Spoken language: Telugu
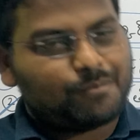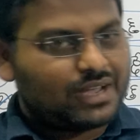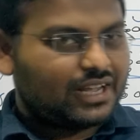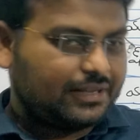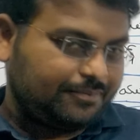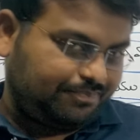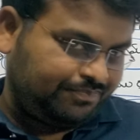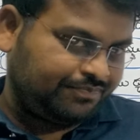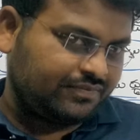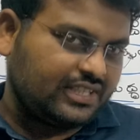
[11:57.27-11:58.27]
మన
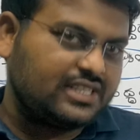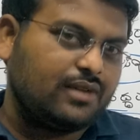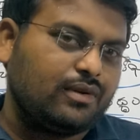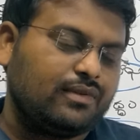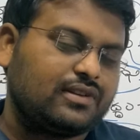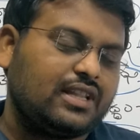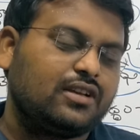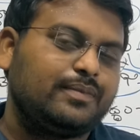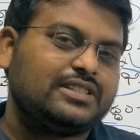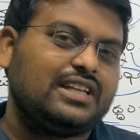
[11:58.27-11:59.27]
నిజాముల్ ముల్క్
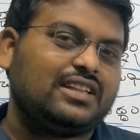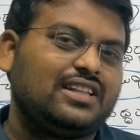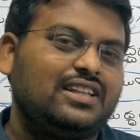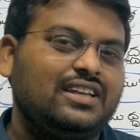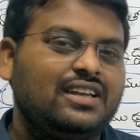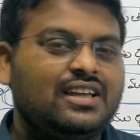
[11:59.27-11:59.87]
ఎందుకు పిచ్చిలేస్తుంది